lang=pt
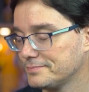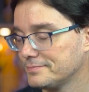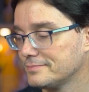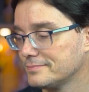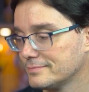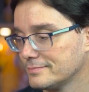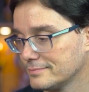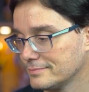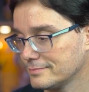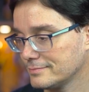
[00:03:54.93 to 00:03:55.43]

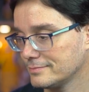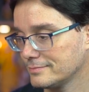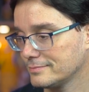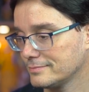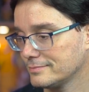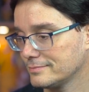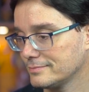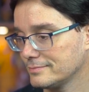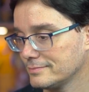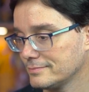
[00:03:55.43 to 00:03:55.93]
Ah,
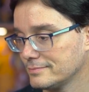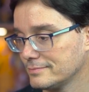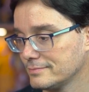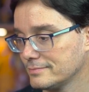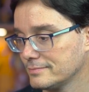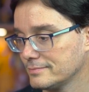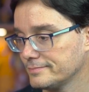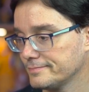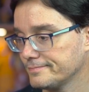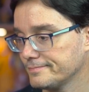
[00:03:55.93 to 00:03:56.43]
garoto!
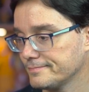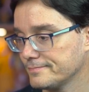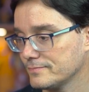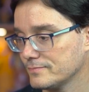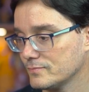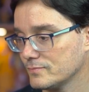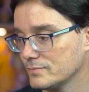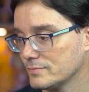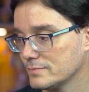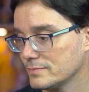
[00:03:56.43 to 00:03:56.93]
Calma
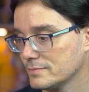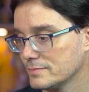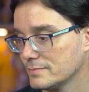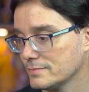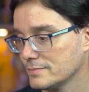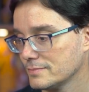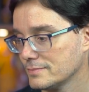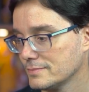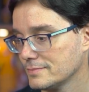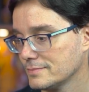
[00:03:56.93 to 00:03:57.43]
aí, Ney. Que
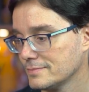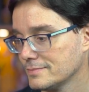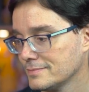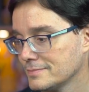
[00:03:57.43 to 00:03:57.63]
isso?